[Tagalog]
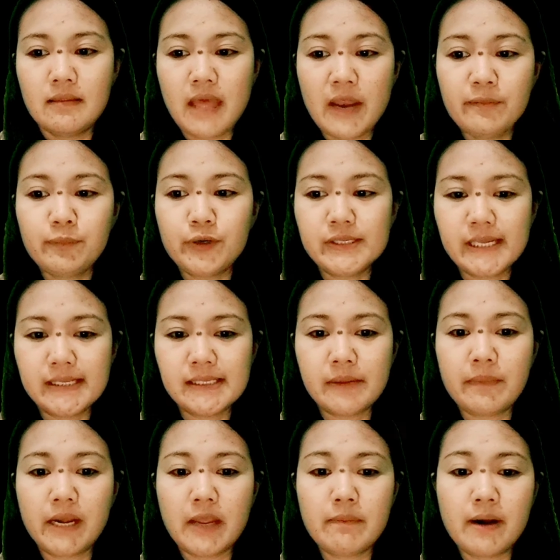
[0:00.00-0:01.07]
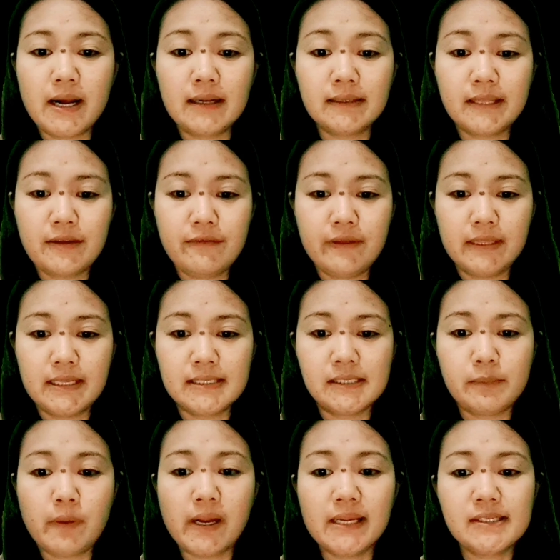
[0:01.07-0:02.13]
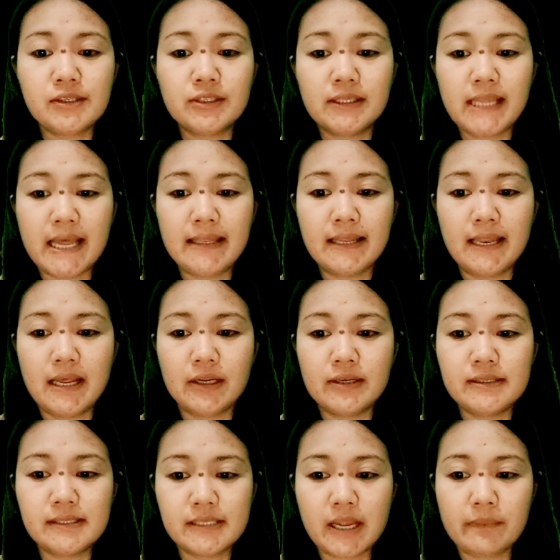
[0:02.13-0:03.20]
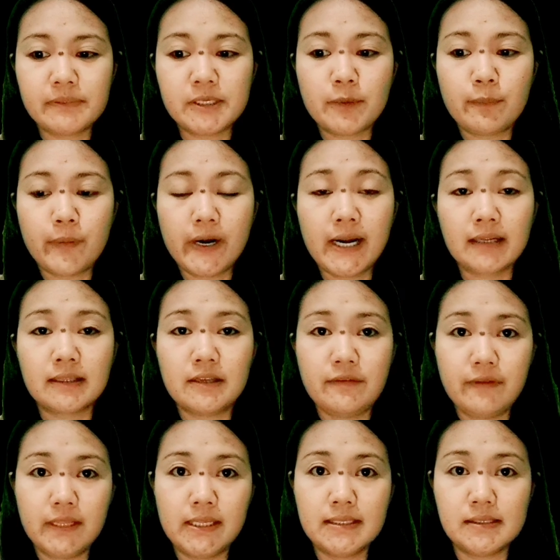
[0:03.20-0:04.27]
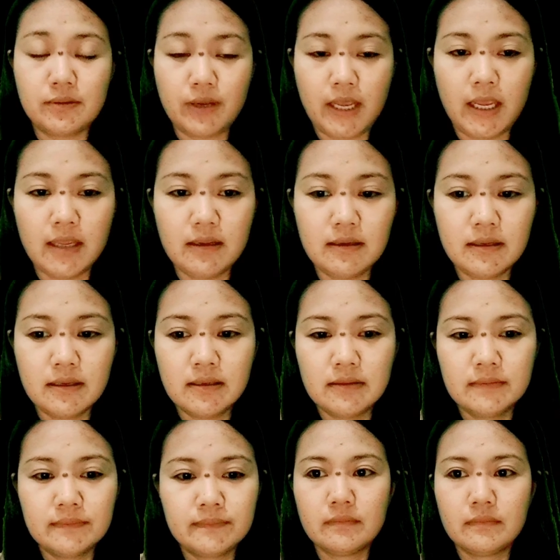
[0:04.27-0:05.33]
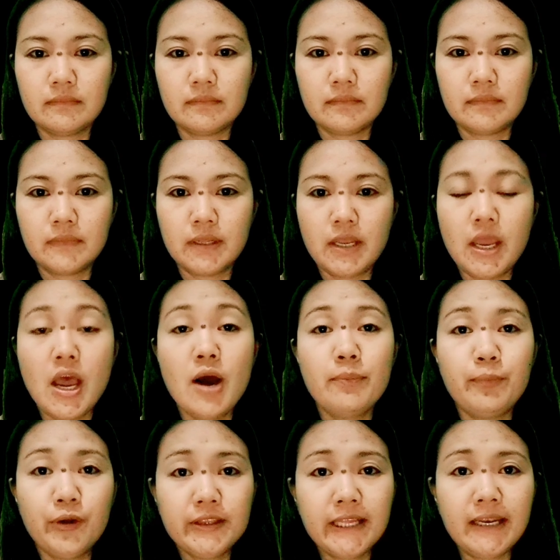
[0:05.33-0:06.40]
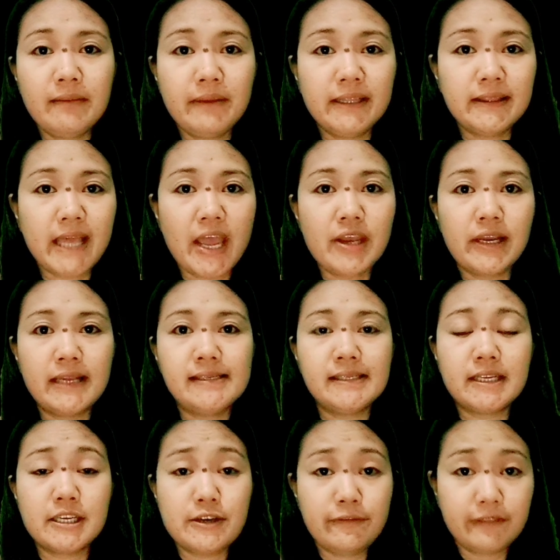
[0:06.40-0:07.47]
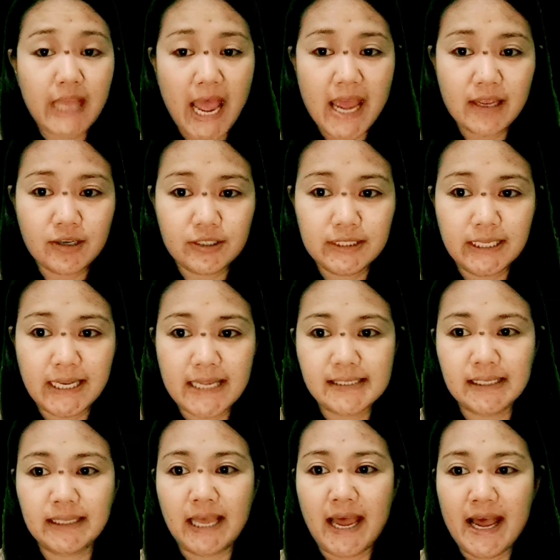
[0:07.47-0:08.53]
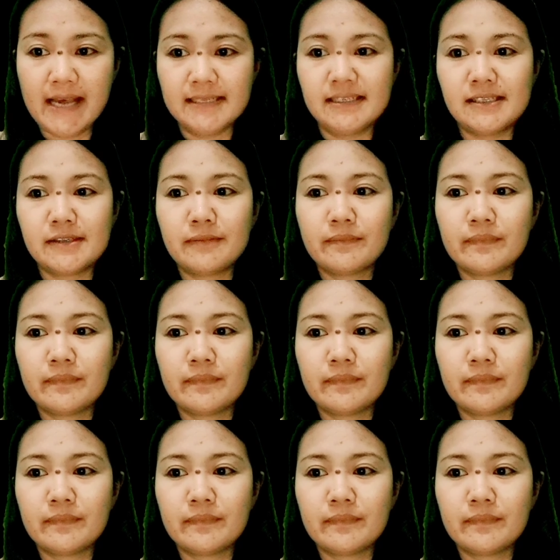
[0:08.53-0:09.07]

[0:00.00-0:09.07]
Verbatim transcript: Then, proceed sa mga ibang activities. Pakisundan na lang yung steps per activities, okay? Punta naman tayo ngayon sa gift icon na nasa taas.